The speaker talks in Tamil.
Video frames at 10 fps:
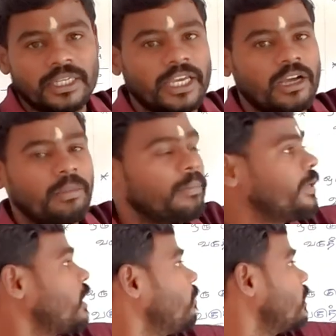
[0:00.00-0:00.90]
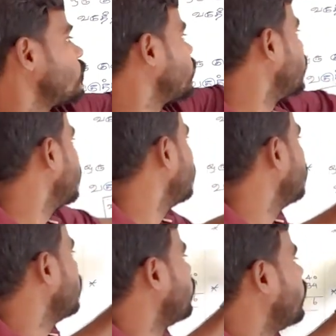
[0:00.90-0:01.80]
ஏக்கமா பிகமா சி
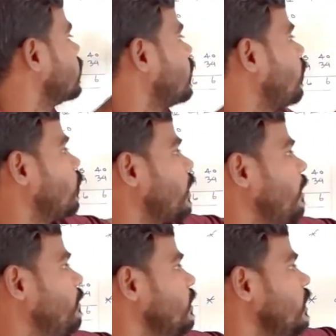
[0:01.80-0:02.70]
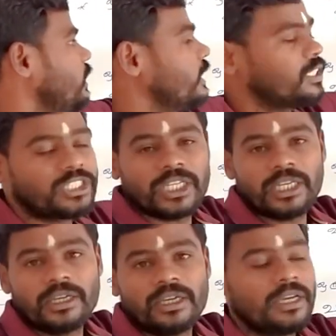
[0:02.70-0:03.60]
வகுத்தால் ஒரே மீதி எக்ஸு
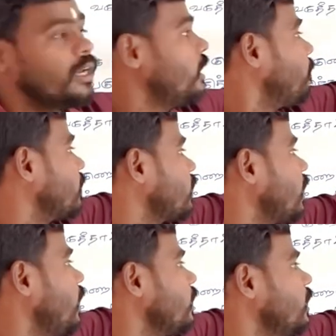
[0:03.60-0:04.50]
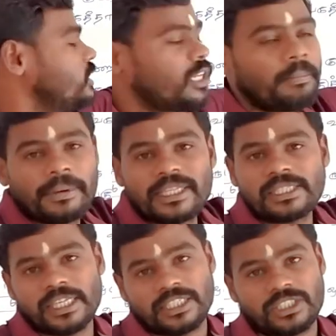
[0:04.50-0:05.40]
பார்த்தீங்கன்னா எல்சிஎம்
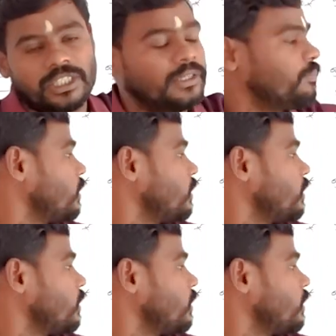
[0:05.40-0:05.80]
ப்ளஸ் எக்ஸு